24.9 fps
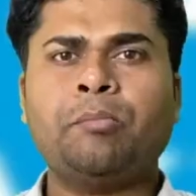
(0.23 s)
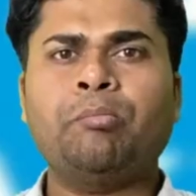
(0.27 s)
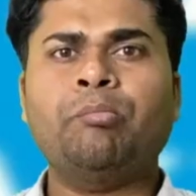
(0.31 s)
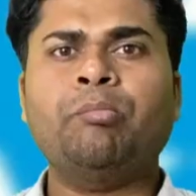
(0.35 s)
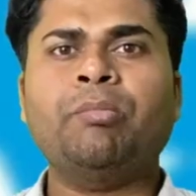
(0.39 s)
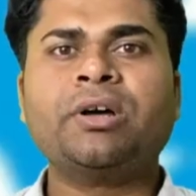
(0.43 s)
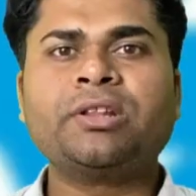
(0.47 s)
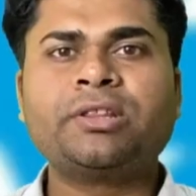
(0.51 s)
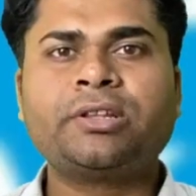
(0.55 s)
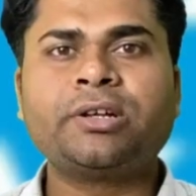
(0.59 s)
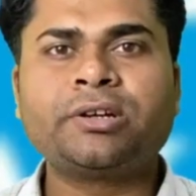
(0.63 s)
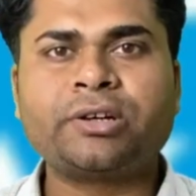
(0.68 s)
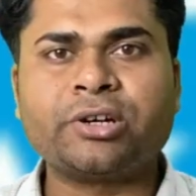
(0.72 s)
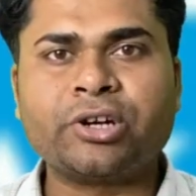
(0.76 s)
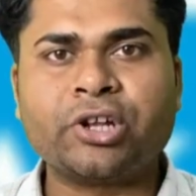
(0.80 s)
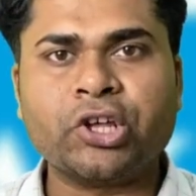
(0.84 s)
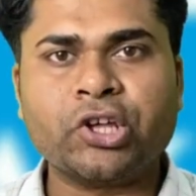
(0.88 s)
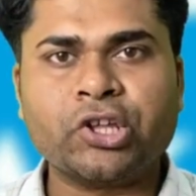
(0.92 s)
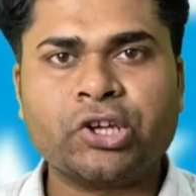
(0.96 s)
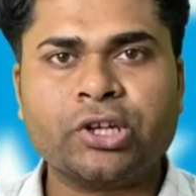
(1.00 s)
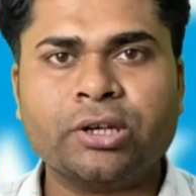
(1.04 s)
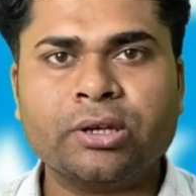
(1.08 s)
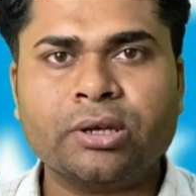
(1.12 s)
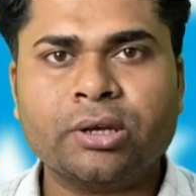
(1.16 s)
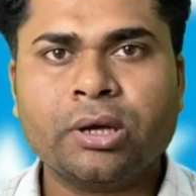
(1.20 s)
मदर
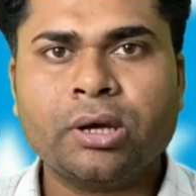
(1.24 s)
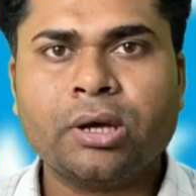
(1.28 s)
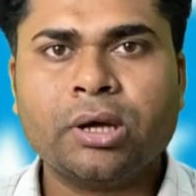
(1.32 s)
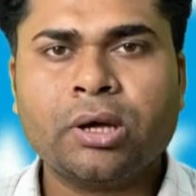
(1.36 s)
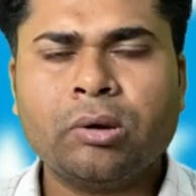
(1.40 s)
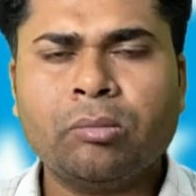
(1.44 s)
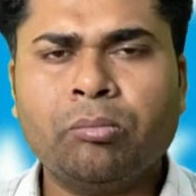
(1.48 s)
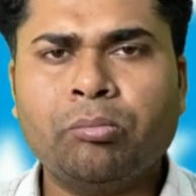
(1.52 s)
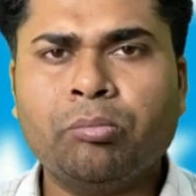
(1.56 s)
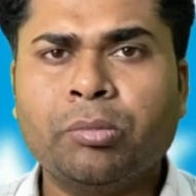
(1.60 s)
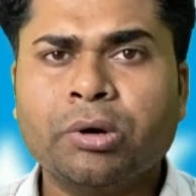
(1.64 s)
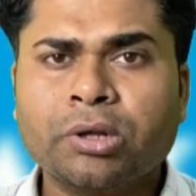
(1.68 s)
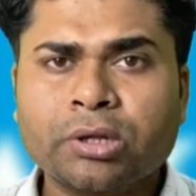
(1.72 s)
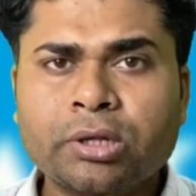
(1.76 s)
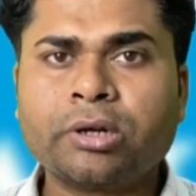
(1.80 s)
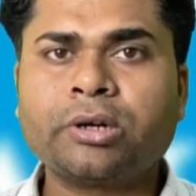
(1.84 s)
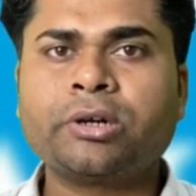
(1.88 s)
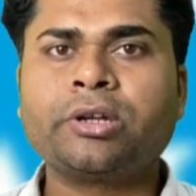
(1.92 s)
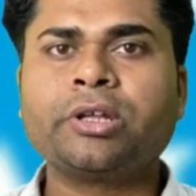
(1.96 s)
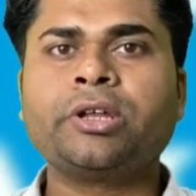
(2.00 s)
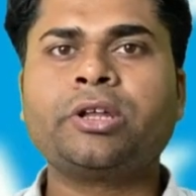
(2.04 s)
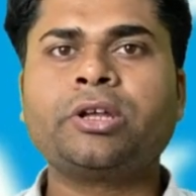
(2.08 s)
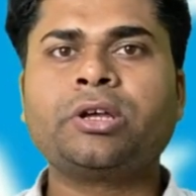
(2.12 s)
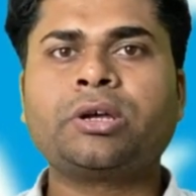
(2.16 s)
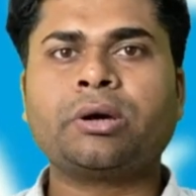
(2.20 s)
डेयरी मदर
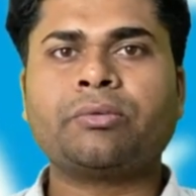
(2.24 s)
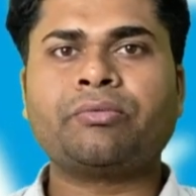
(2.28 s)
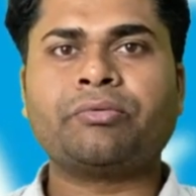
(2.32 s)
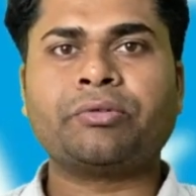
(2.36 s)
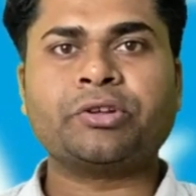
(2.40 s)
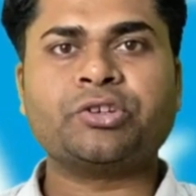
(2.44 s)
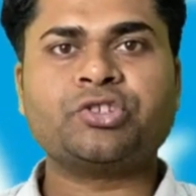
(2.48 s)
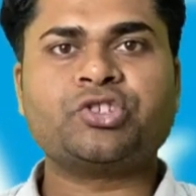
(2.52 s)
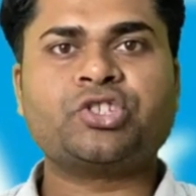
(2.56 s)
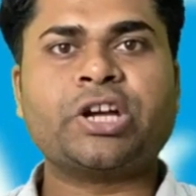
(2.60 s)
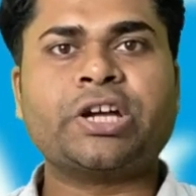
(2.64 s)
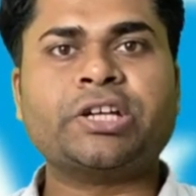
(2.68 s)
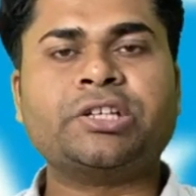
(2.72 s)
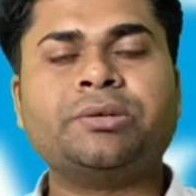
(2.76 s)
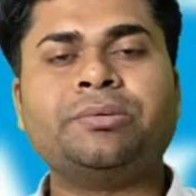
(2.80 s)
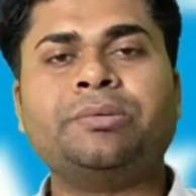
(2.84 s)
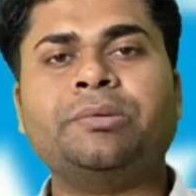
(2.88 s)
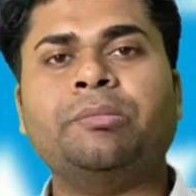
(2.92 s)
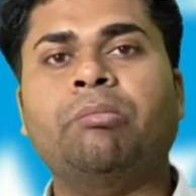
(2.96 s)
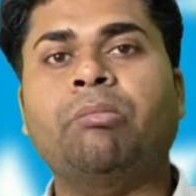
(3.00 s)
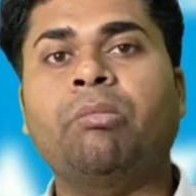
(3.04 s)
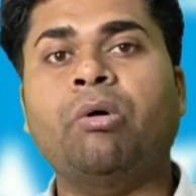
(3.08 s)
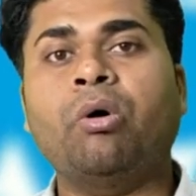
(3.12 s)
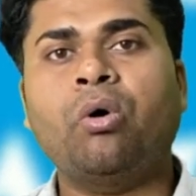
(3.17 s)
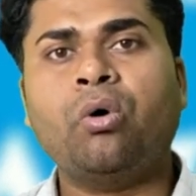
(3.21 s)
डेयरी का फ्रेंचाइजी भी
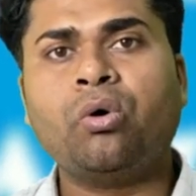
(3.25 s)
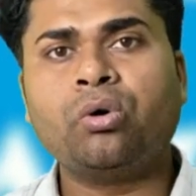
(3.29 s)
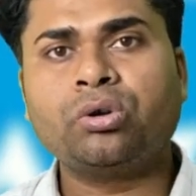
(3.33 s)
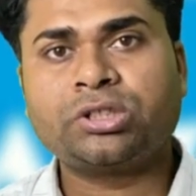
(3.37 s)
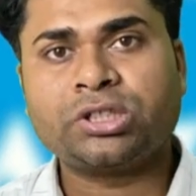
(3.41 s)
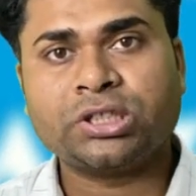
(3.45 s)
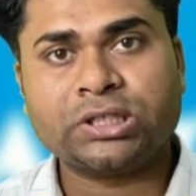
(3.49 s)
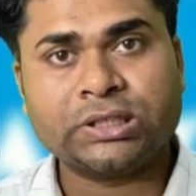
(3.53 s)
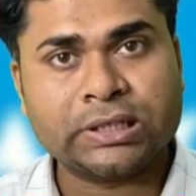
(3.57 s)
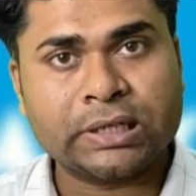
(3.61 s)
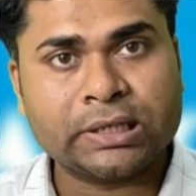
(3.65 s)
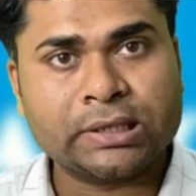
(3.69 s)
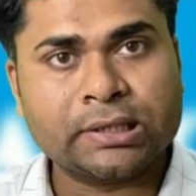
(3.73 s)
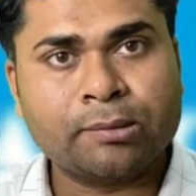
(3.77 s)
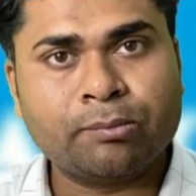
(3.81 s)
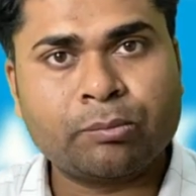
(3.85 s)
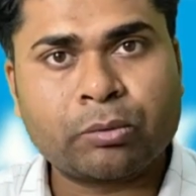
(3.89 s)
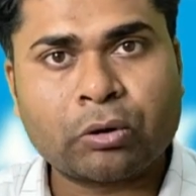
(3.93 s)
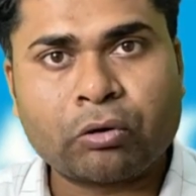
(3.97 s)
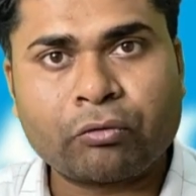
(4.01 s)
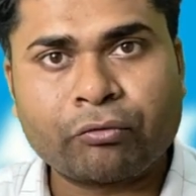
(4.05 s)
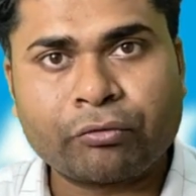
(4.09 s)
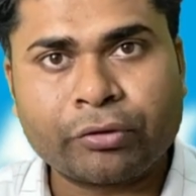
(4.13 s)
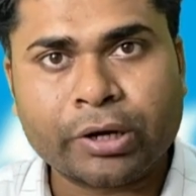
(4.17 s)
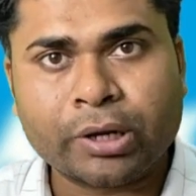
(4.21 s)
बहुत ही ज्यादा
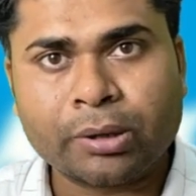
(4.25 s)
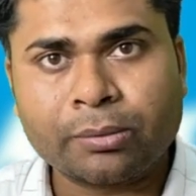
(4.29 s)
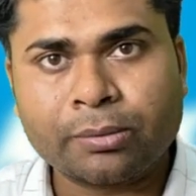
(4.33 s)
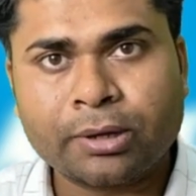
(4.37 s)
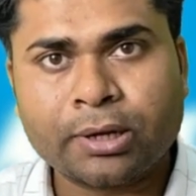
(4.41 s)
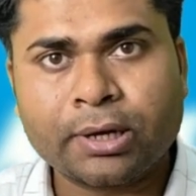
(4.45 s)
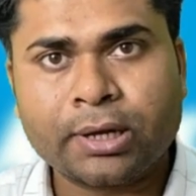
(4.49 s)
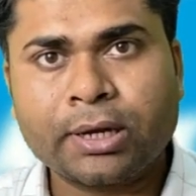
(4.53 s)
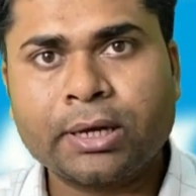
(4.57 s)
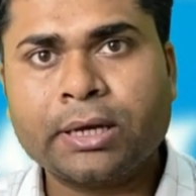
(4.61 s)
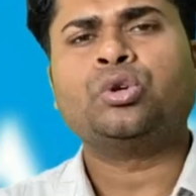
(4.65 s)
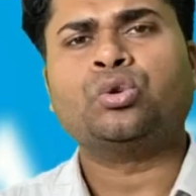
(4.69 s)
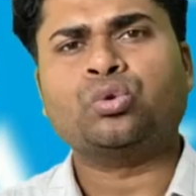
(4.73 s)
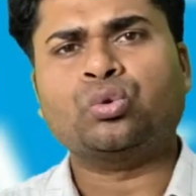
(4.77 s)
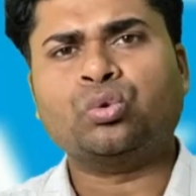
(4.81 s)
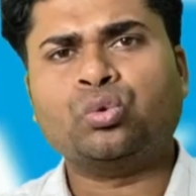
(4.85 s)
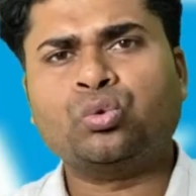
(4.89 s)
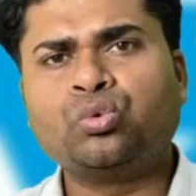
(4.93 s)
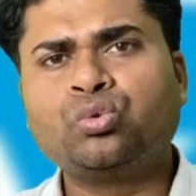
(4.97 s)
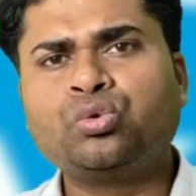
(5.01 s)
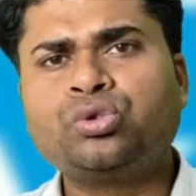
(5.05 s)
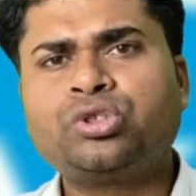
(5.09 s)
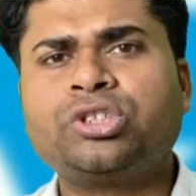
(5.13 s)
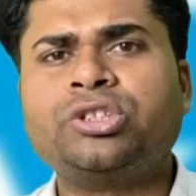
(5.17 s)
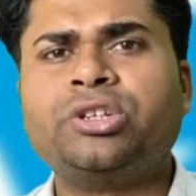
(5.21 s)
प्रॉफिटेबल है
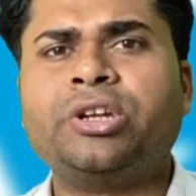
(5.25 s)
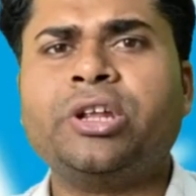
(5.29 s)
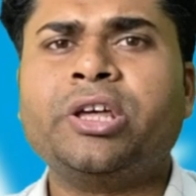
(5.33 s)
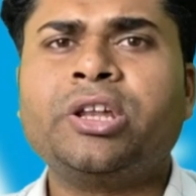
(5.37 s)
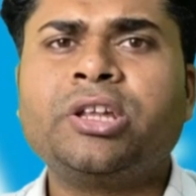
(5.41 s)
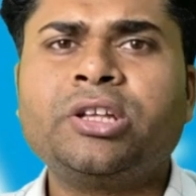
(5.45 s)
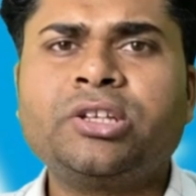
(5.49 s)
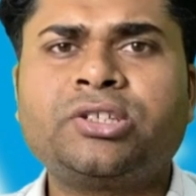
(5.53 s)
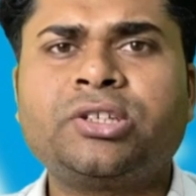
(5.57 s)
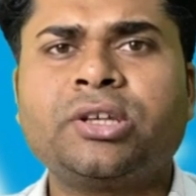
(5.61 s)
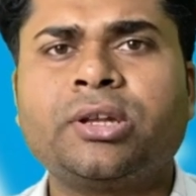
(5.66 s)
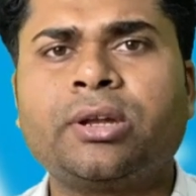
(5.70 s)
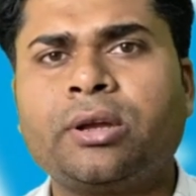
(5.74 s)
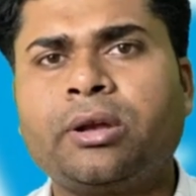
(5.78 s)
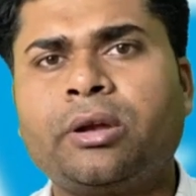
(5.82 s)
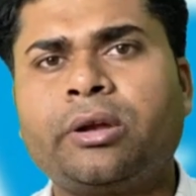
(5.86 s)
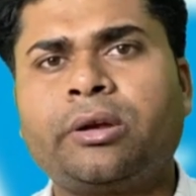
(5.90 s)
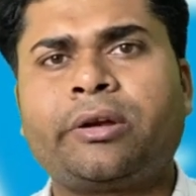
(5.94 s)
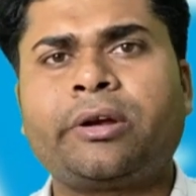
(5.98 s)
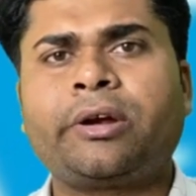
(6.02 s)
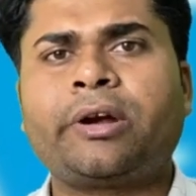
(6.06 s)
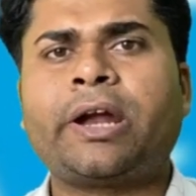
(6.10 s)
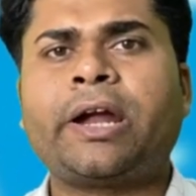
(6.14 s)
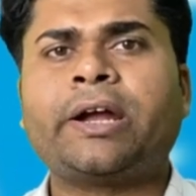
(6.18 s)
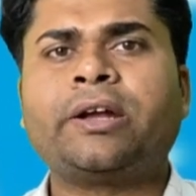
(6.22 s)
दूध डेयरी से
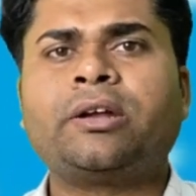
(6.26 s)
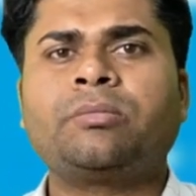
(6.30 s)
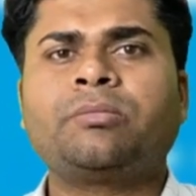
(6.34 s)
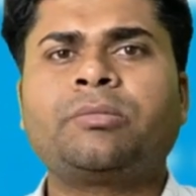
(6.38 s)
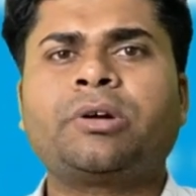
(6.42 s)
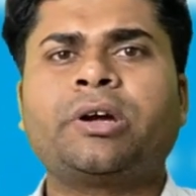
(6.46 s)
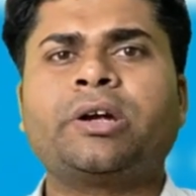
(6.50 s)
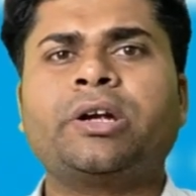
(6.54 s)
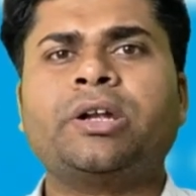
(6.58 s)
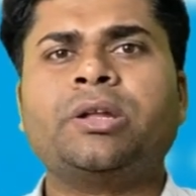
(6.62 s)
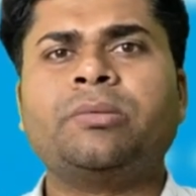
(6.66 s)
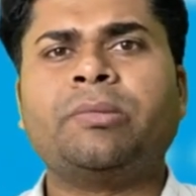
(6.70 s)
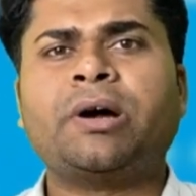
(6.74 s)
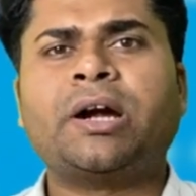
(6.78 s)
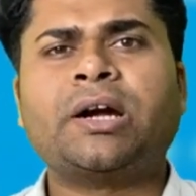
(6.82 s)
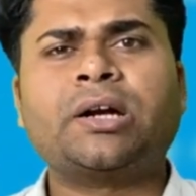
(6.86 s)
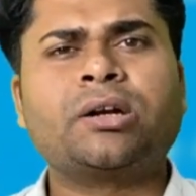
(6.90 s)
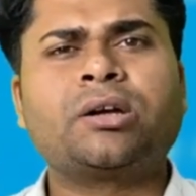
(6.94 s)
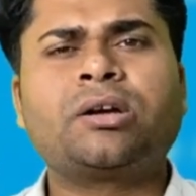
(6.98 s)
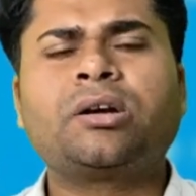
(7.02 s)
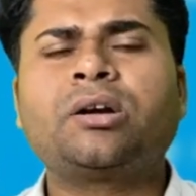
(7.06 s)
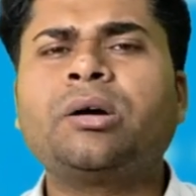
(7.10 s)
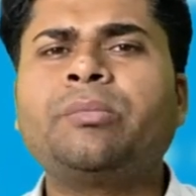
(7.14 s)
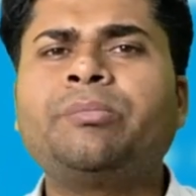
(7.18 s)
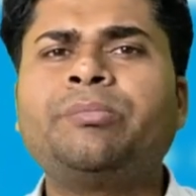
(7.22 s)
रिलेटेड आइटम का डिमांड
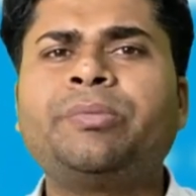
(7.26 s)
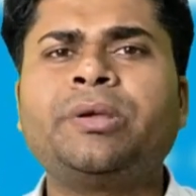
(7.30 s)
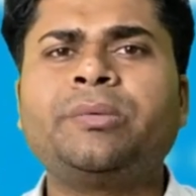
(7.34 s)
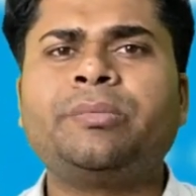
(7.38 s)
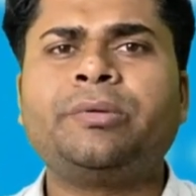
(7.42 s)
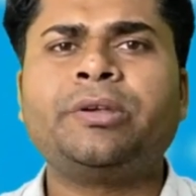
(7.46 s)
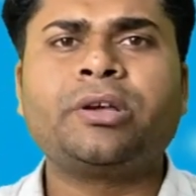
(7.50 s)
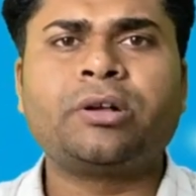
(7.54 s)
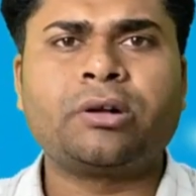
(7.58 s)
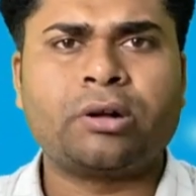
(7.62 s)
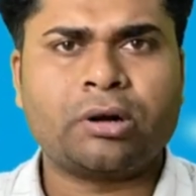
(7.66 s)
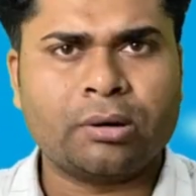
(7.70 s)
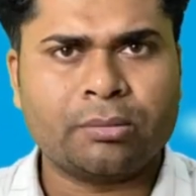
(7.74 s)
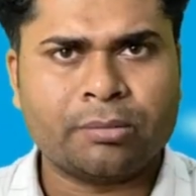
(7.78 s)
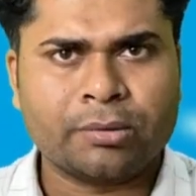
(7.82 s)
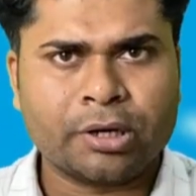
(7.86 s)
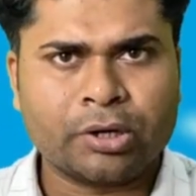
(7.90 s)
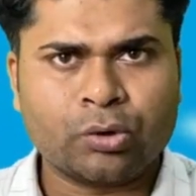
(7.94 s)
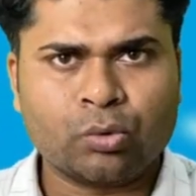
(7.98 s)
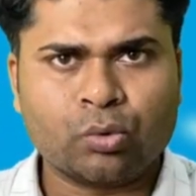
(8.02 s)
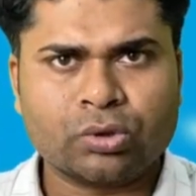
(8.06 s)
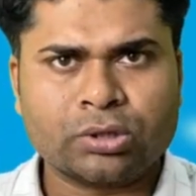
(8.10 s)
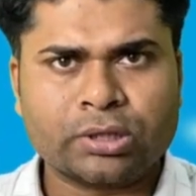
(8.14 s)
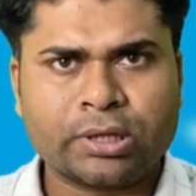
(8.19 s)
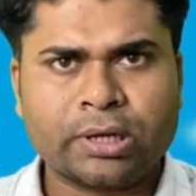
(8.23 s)
कभी भी कम
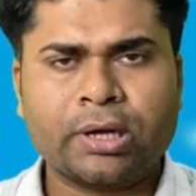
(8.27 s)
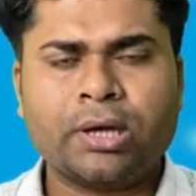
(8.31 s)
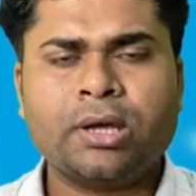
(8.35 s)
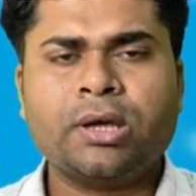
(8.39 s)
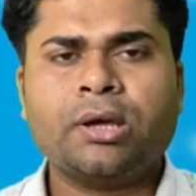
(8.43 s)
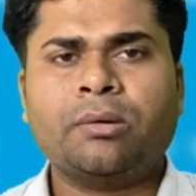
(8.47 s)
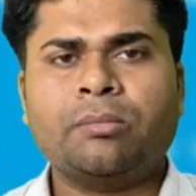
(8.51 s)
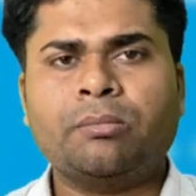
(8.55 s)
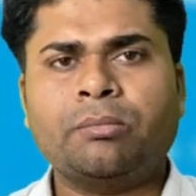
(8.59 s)
नहीं होता